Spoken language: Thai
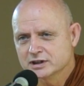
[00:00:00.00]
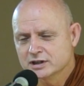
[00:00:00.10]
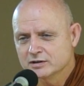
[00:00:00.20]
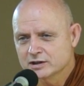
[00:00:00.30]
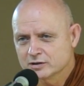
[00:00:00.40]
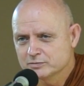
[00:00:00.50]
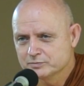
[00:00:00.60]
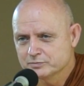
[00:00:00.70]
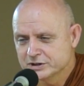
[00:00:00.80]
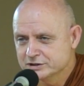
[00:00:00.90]
แล้วเราก็
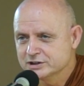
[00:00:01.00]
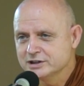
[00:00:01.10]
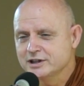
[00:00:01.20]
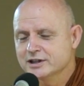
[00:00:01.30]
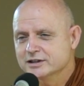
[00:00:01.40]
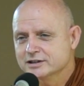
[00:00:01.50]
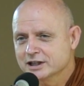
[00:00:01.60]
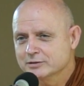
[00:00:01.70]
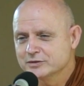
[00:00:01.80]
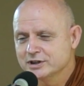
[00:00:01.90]
ไปเชื่อ
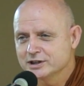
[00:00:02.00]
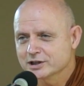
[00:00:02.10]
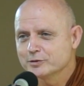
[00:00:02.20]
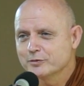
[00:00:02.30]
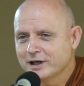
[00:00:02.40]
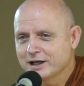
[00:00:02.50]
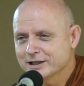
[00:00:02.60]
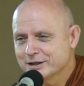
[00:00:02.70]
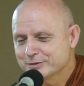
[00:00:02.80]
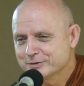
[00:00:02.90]
ตามที่เขาว่า
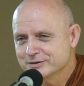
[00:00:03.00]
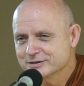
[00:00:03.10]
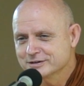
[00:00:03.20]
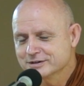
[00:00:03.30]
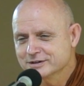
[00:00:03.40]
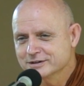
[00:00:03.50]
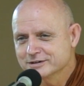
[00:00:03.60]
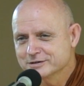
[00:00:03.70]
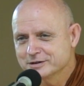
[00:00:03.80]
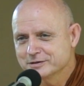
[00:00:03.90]
เรา
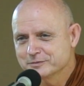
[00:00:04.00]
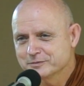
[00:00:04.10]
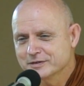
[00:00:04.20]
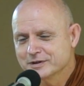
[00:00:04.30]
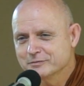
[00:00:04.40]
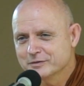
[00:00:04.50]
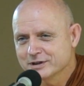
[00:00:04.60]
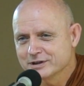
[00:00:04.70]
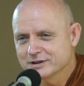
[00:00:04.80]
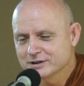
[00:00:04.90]
เพราะนั้
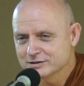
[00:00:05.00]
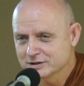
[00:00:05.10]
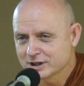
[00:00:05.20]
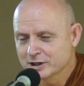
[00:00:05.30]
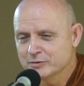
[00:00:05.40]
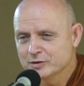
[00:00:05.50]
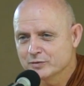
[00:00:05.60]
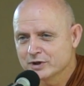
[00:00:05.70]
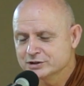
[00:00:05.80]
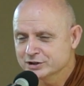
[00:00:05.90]
นก็กลายเป็น
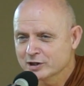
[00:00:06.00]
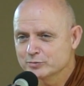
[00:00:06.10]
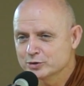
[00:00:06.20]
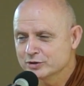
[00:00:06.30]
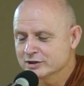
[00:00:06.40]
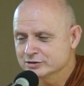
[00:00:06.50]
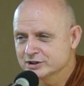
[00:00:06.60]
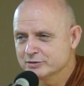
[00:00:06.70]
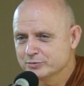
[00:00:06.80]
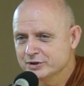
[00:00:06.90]
ว่า ชาวพุทธเรา
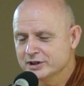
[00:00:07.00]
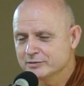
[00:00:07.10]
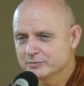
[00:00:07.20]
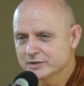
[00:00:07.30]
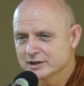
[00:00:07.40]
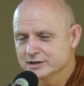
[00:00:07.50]
เสียเปรียบไป